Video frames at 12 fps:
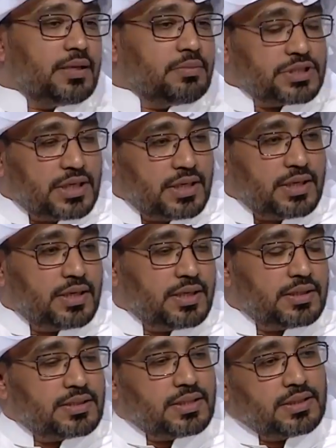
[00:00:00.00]
عن مجال
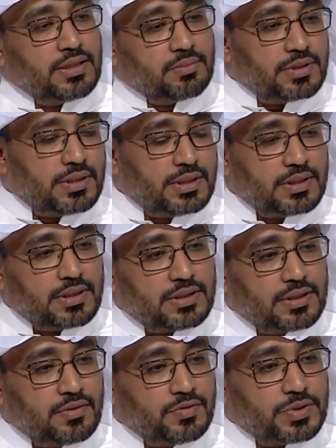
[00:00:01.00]
التقديم
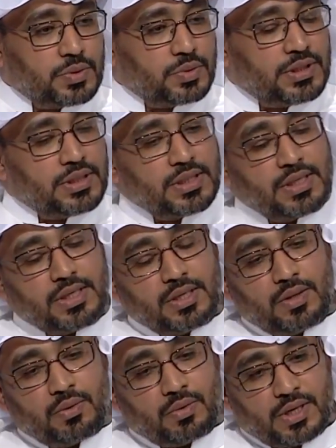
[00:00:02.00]
التلفزيوني
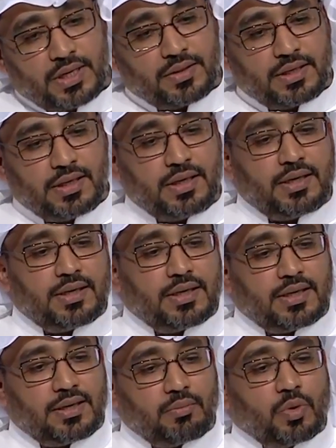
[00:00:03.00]
وايضا
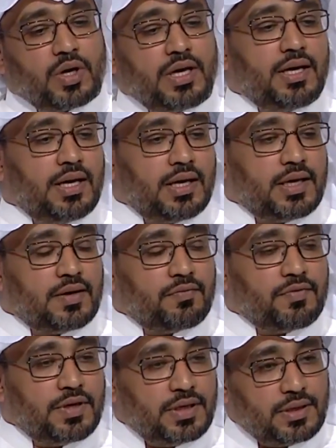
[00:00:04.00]
المقل الحقيقه
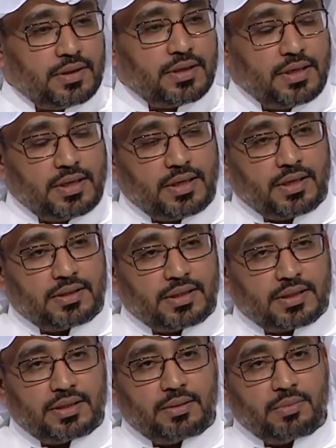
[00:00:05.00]
في
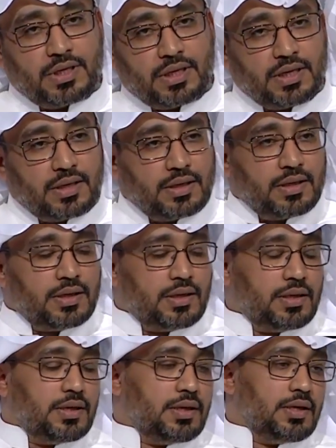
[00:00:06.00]
تقديم
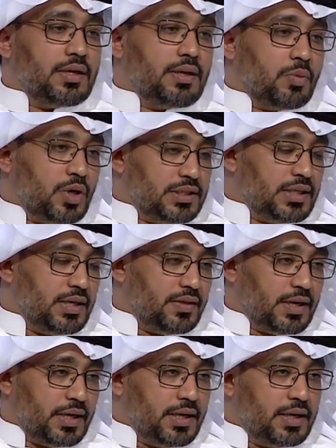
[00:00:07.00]
للمواد
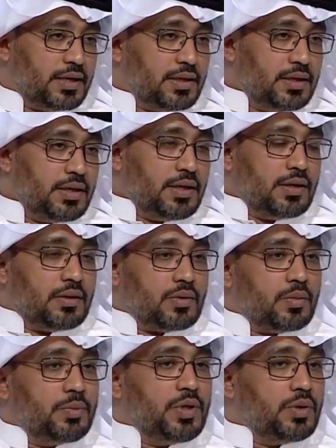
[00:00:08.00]
الاذاعيه
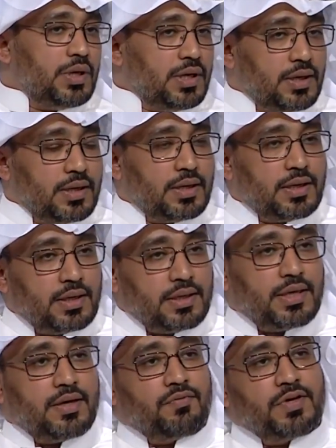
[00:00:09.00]
رغم انه
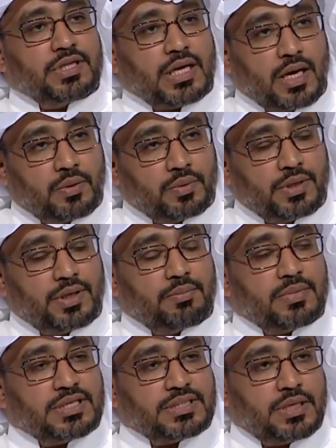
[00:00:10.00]
يعني في تعاون
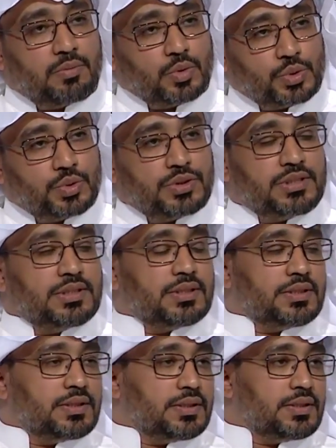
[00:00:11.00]
ما زال موجود
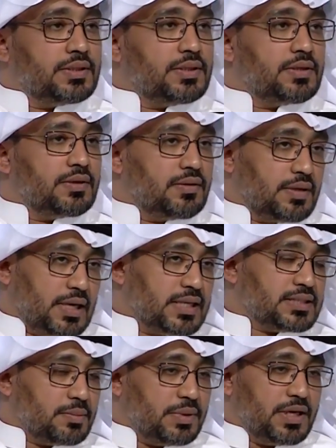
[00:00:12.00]
آه،
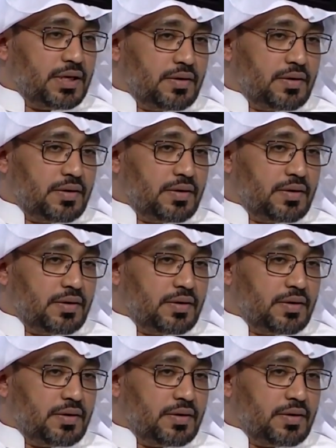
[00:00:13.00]
حسب